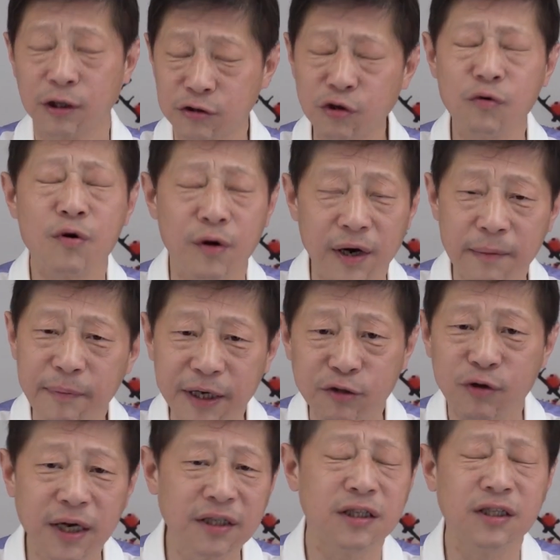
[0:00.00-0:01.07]
中国人被
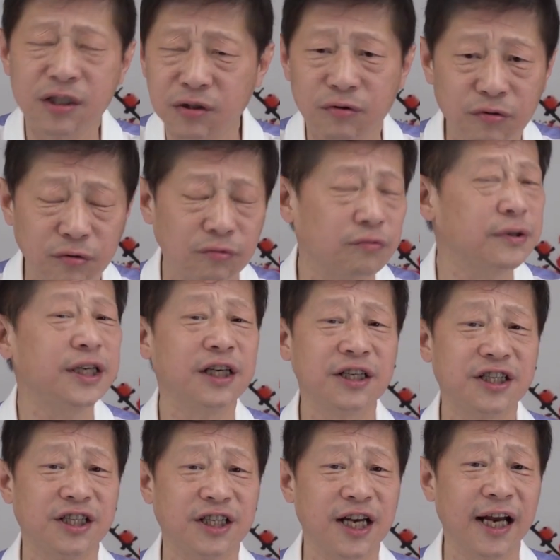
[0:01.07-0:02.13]
专制制度奴役了
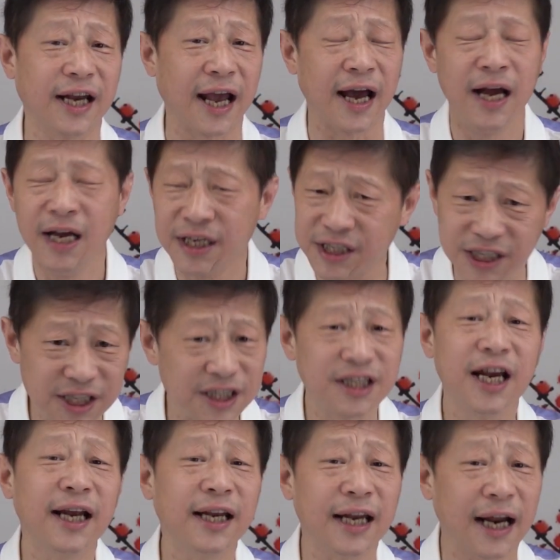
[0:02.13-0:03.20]
几千年，几
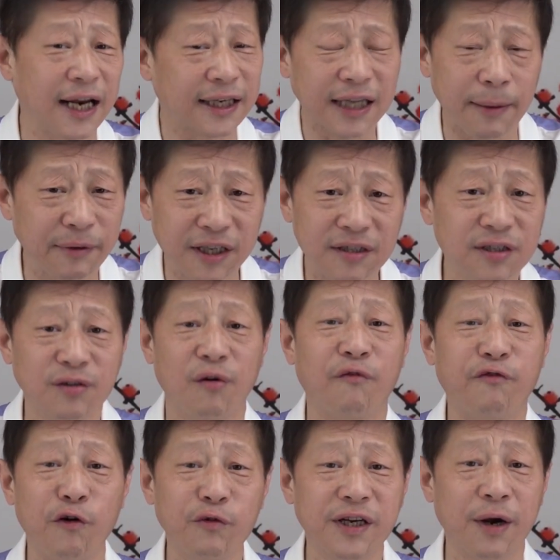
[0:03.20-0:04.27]
千年来他们的这种
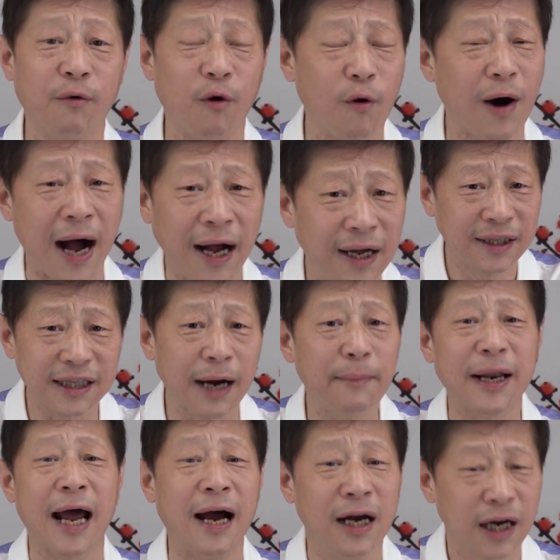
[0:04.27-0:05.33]
封建文化，他
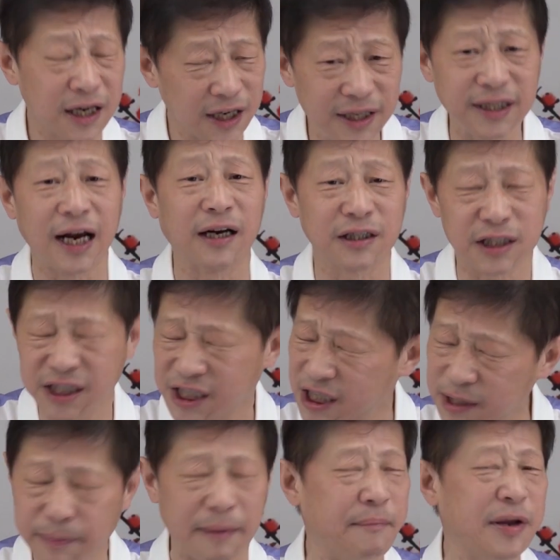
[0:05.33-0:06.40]
们呢可以讲是
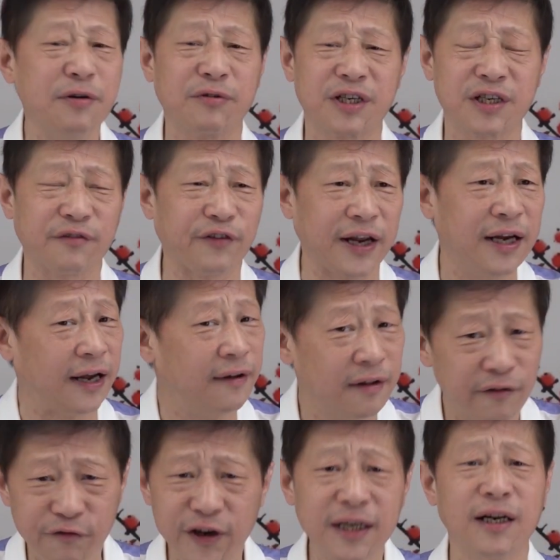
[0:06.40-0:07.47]
基本没有是非，
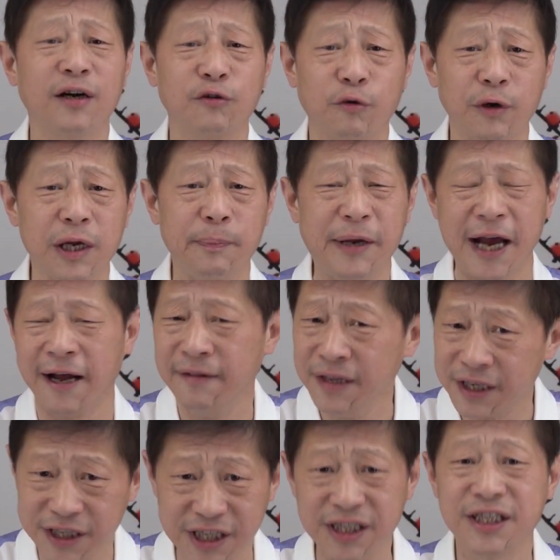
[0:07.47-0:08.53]
非常容易骗。
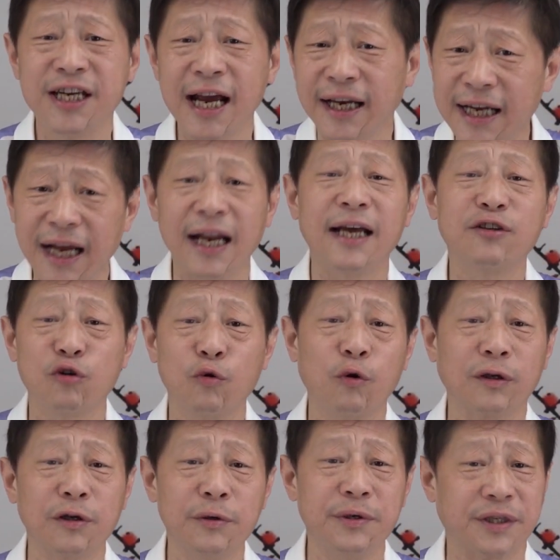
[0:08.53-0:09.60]
几千年来中国
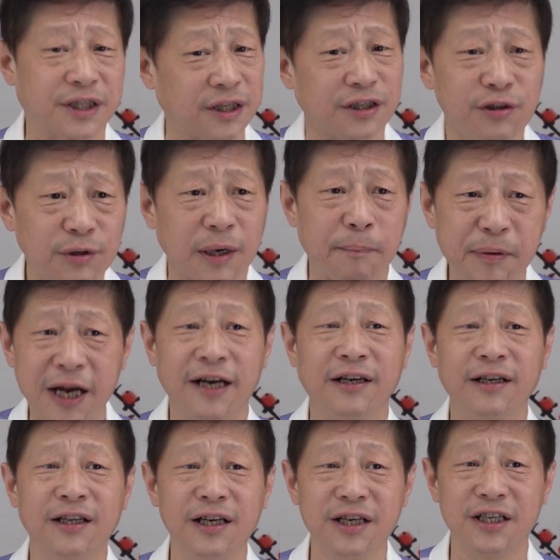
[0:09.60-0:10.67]
的历史就是骗
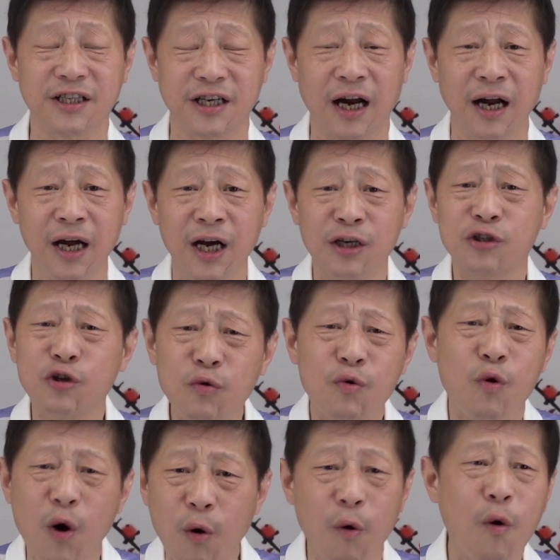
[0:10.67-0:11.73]
人的历史。中
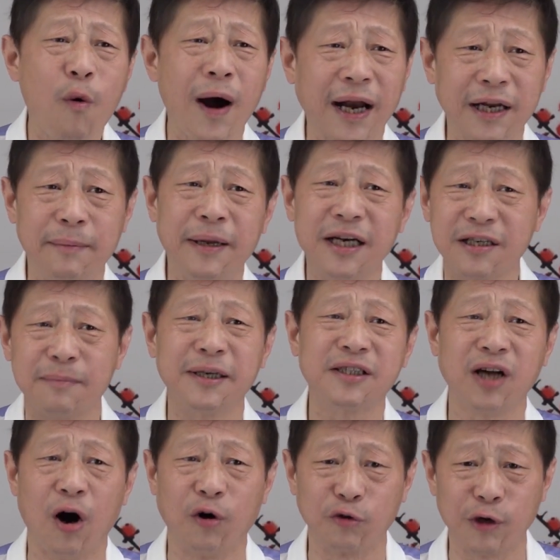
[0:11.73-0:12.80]
国文化里面的什么
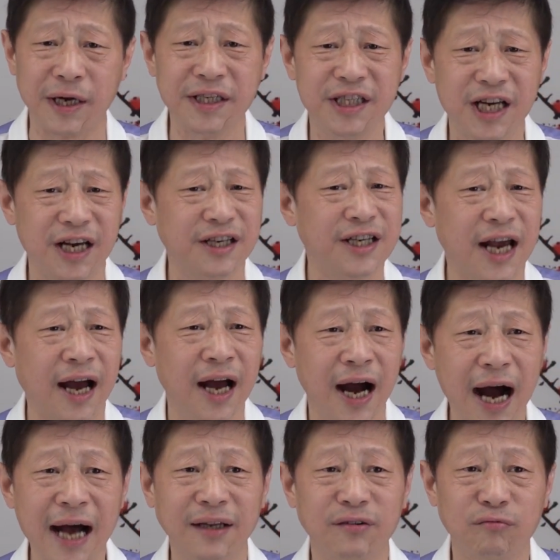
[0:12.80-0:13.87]
草船借箭、
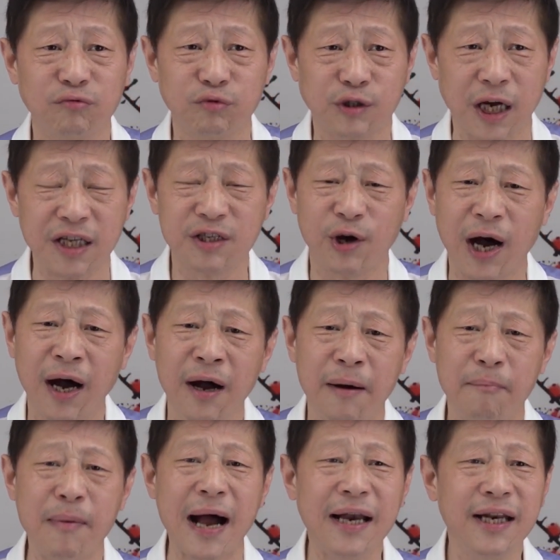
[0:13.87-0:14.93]
暗度陈仓、
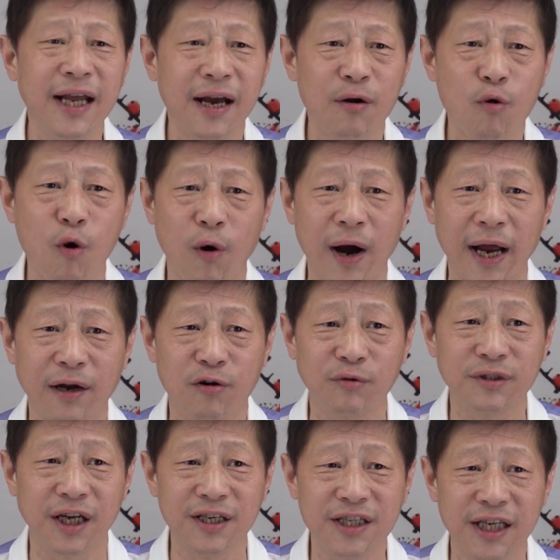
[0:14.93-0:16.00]
瞒天过海、空
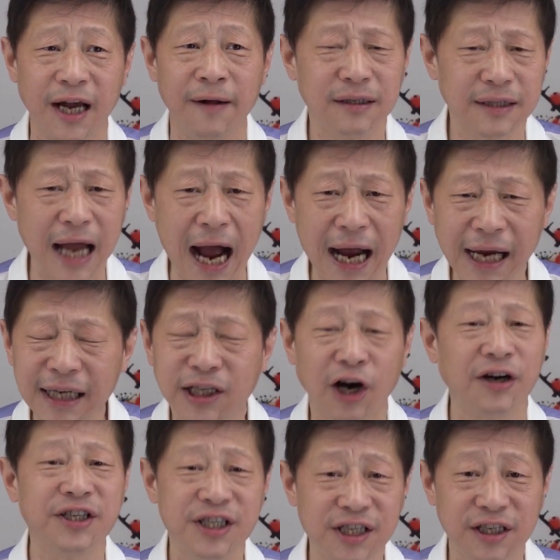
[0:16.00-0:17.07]
城计，哪一
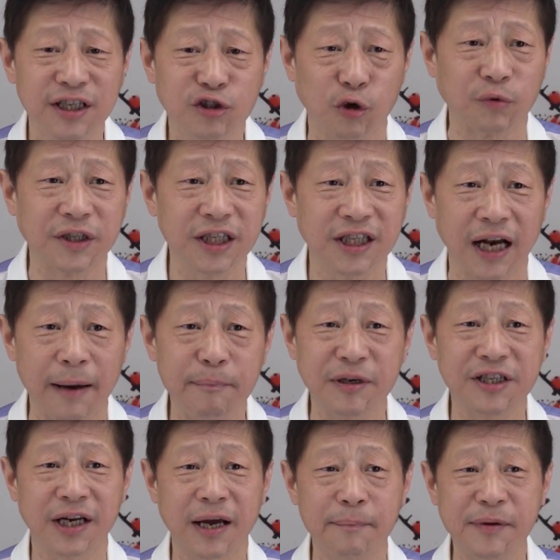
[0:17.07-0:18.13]
条计你总结起来不
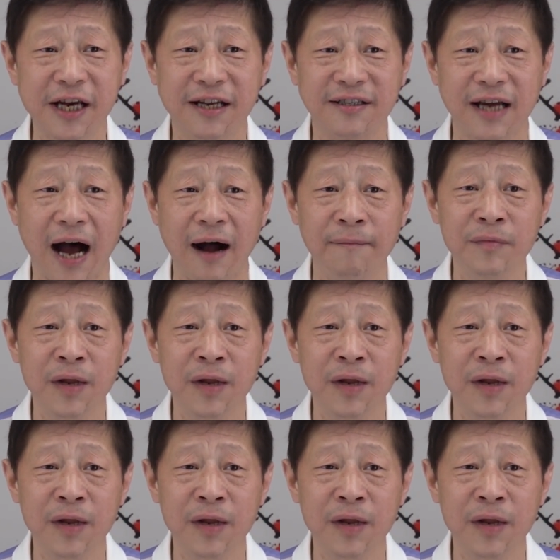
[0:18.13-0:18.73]
是一个骗子啊？